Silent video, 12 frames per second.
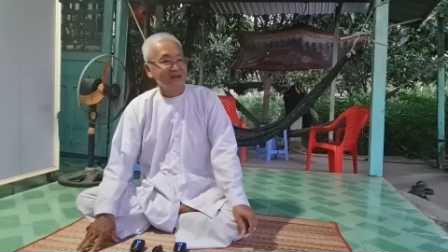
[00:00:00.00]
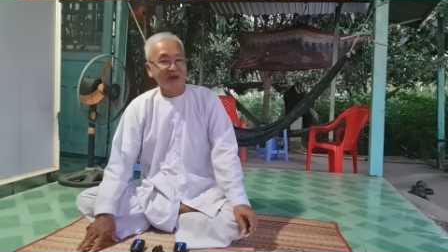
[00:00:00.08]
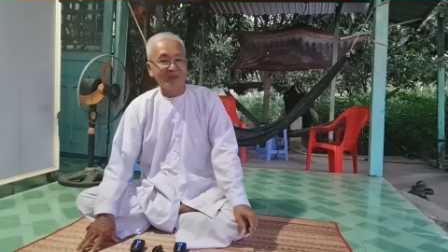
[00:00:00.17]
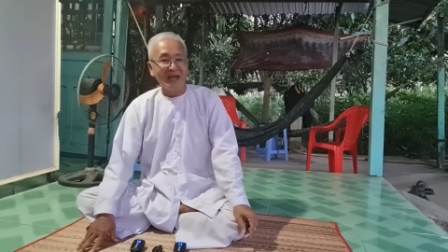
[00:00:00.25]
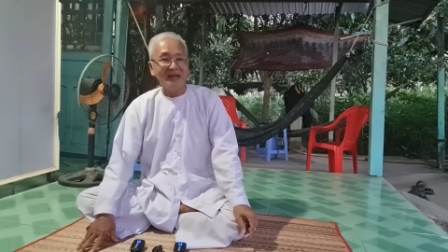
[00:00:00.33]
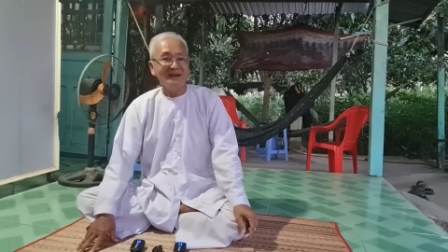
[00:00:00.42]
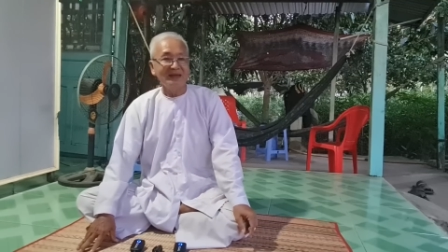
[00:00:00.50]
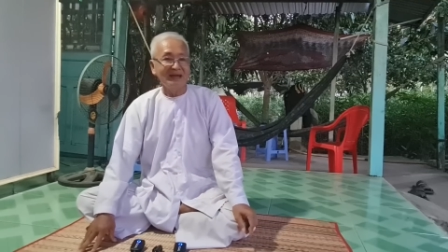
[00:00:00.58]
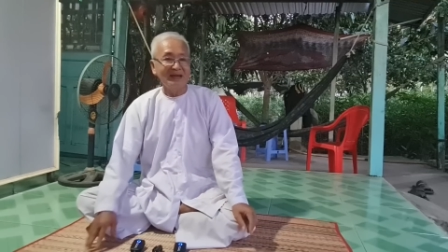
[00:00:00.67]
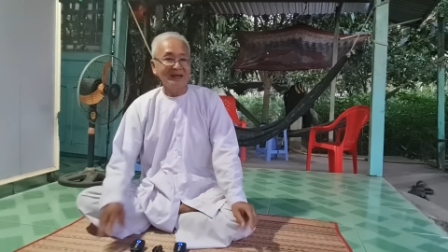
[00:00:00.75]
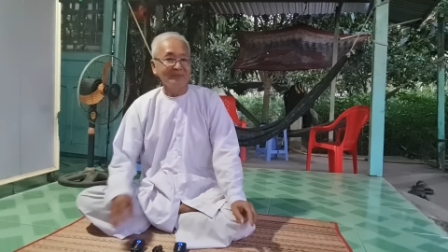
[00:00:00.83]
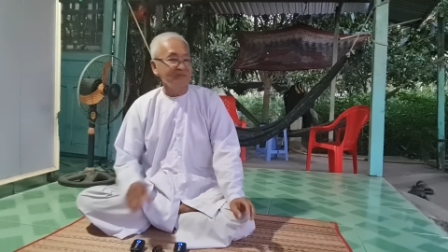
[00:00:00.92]
cờ bạc
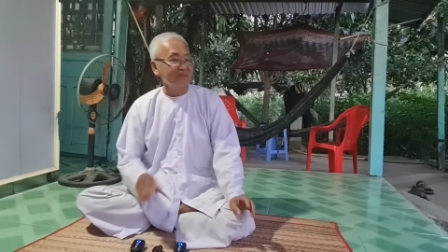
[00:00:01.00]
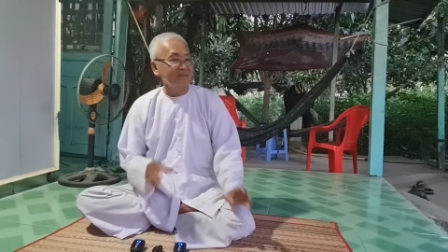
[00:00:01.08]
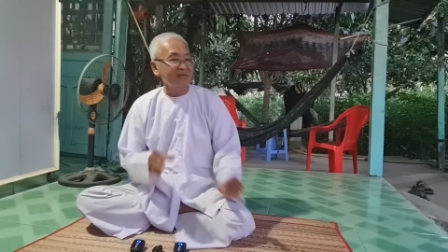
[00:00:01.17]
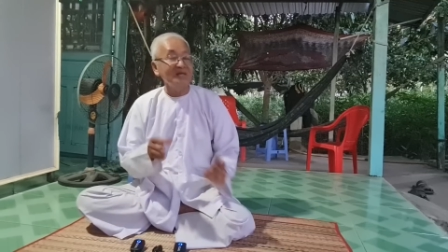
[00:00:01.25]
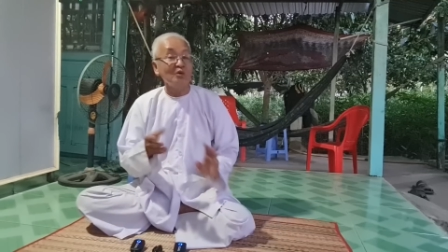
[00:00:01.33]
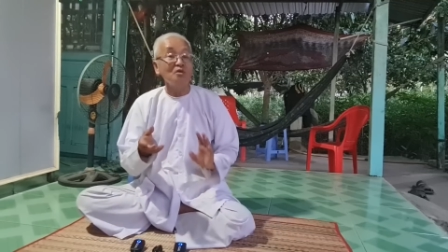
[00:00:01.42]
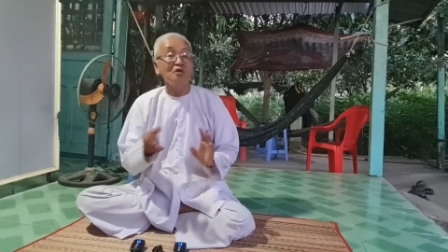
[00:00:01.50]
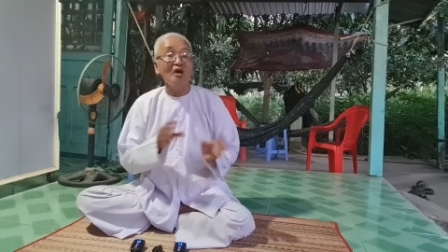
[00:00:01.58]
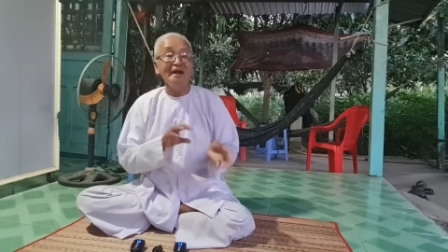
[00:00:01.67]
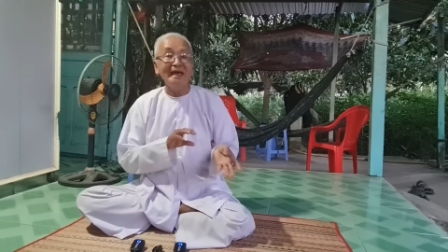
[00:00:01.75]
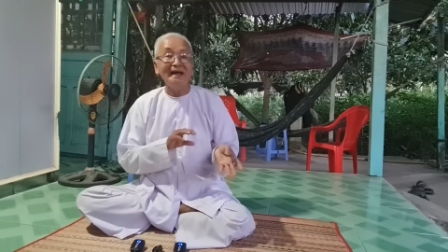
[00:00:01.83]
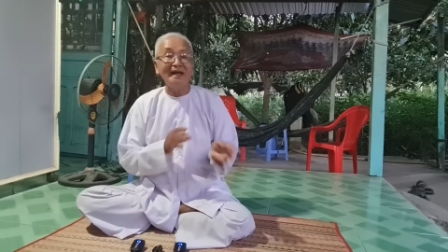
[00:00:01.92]
là cái cuộc
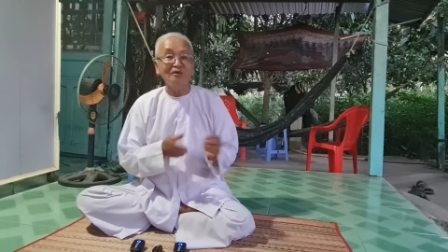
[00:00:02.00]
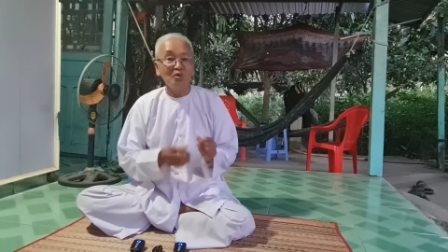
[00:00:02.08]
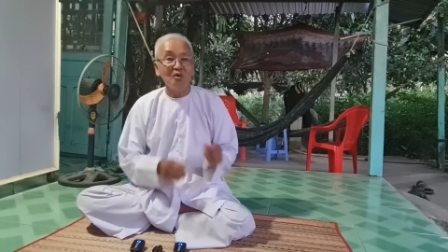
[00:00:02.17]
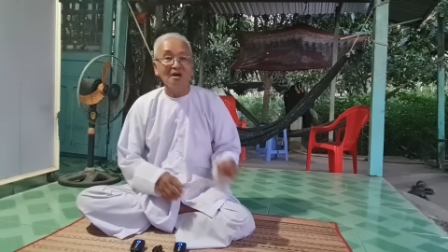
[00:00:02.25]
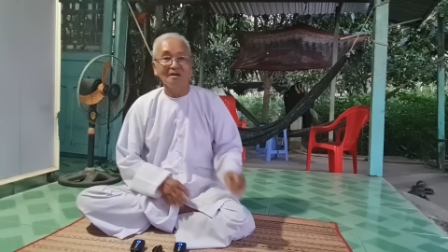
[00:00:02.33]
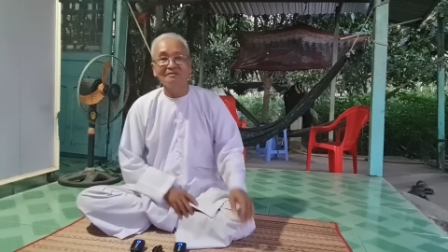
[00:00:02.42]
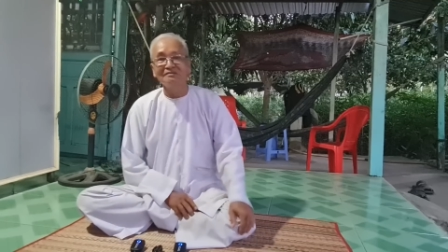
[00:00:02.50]
đỏ đen ăn thua